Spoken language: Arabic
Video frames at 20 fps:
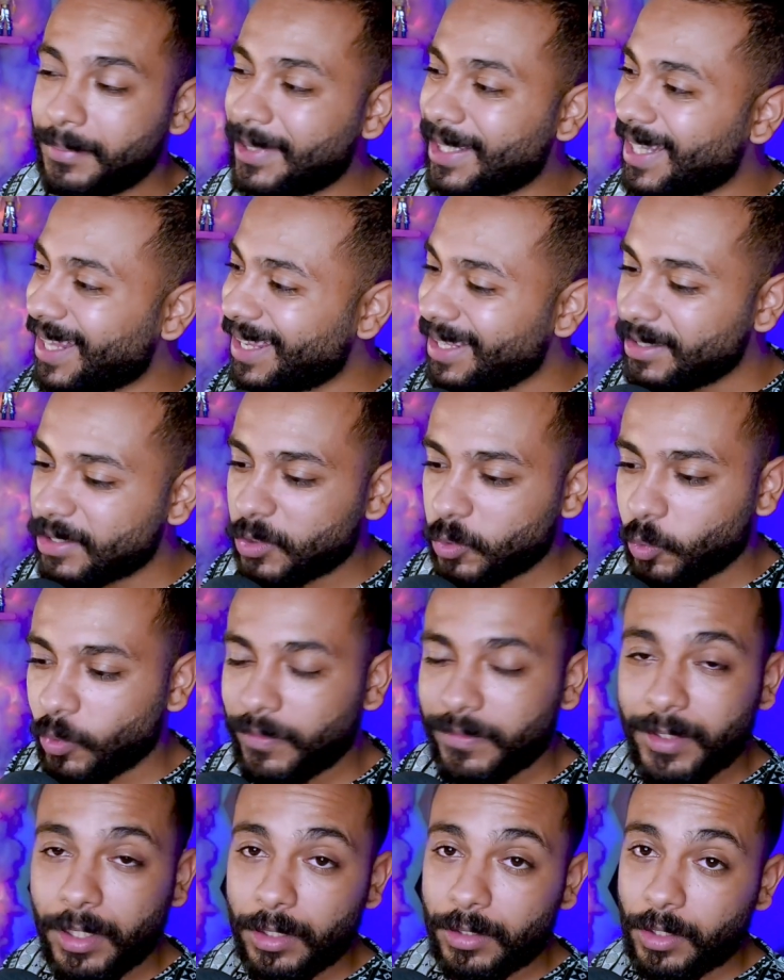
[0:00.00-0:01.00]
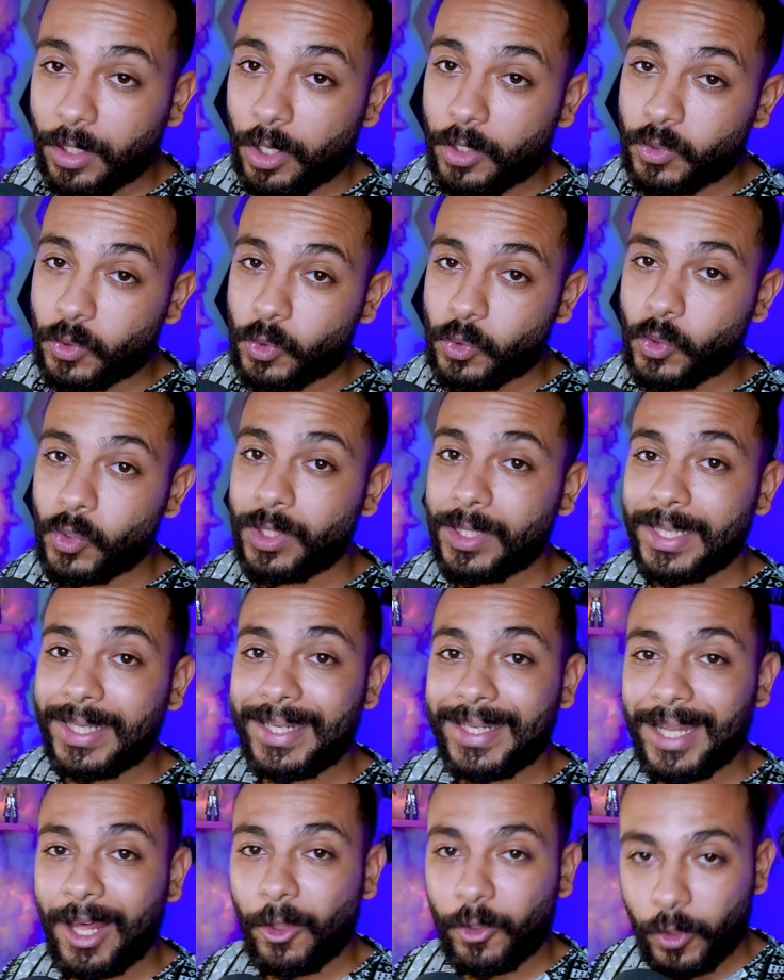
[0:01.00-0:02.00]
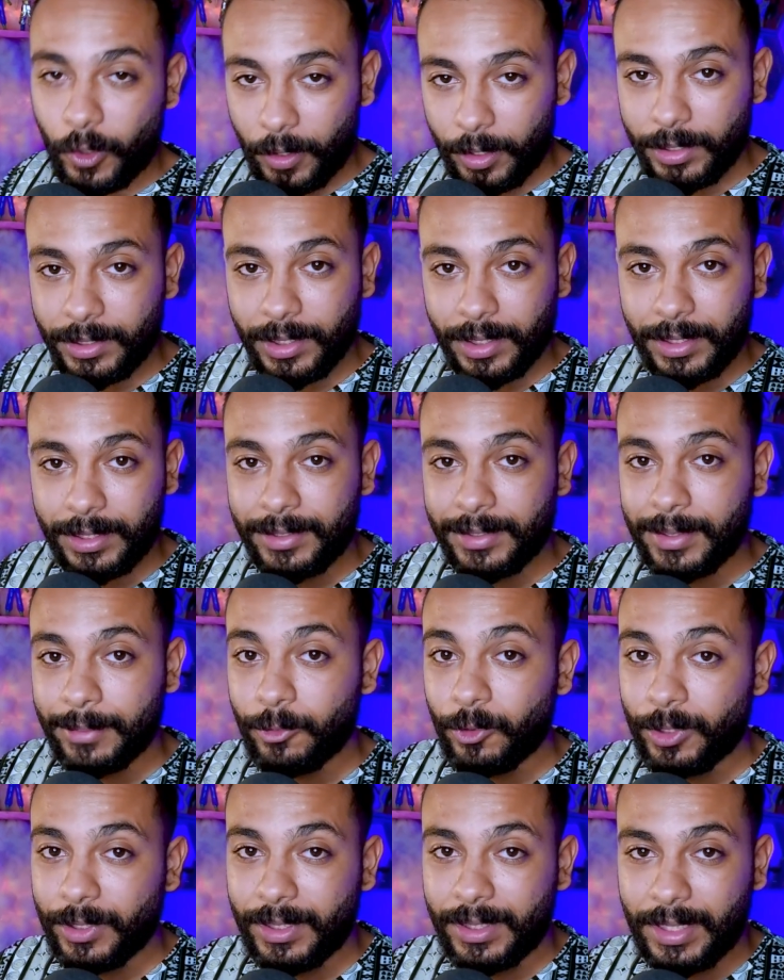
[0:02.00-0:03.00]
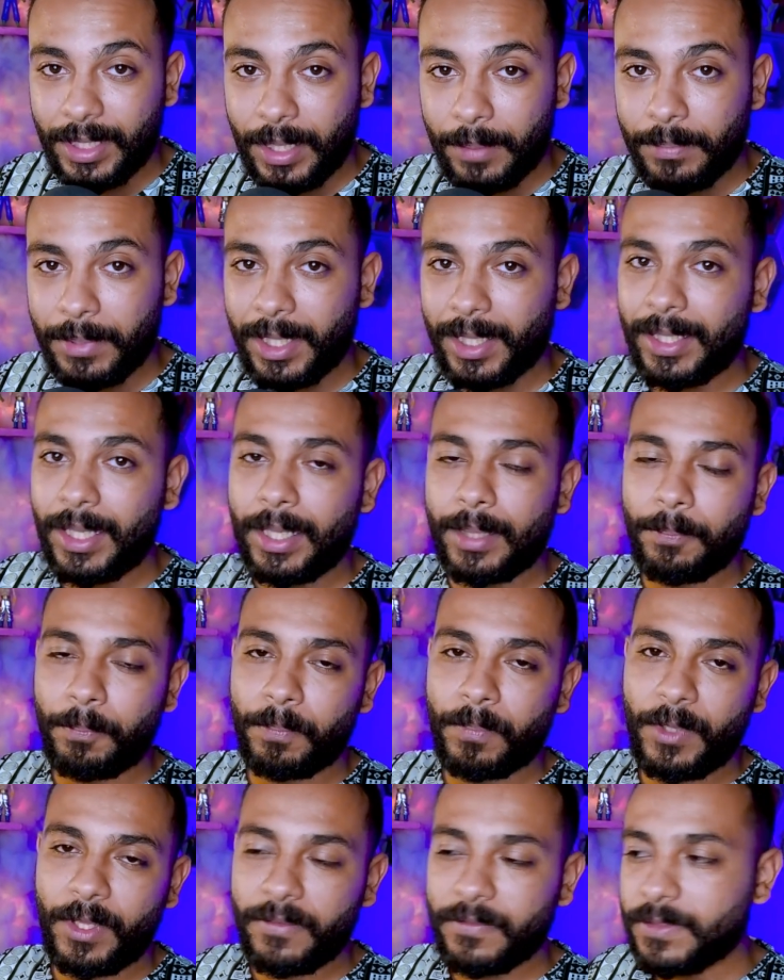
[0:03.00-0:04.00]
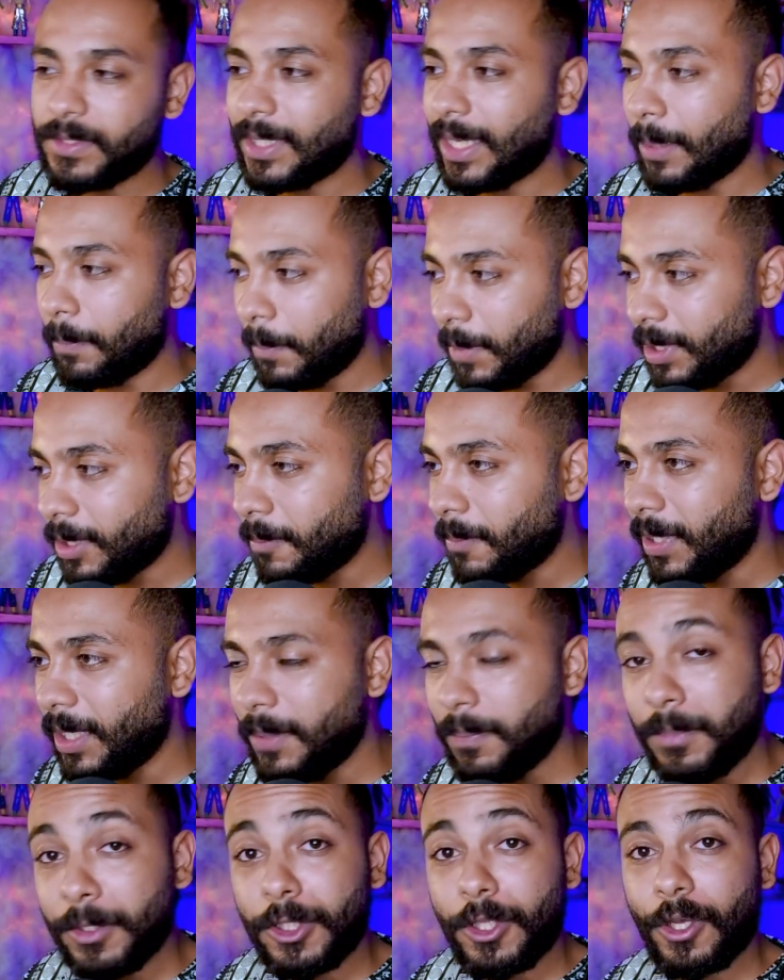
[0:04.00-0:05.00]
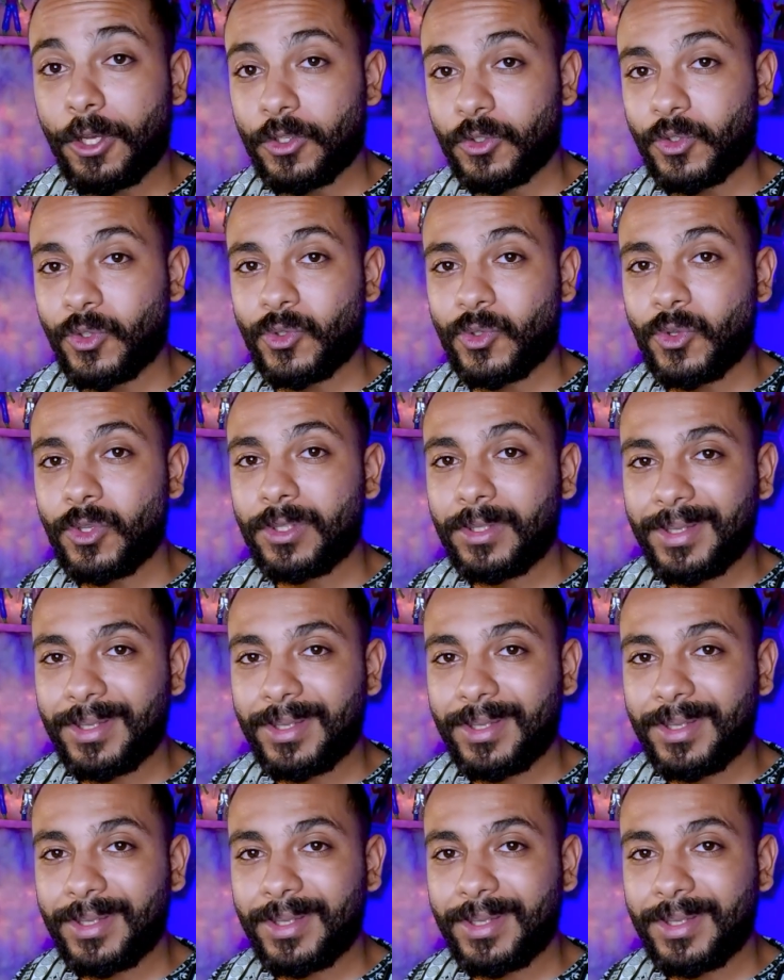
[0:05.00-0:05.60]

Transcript: من احسن وافضل التخصصات العضليه اللي انت ممكن تلعب بيه انا عن نفسي عامه بحب التخصصات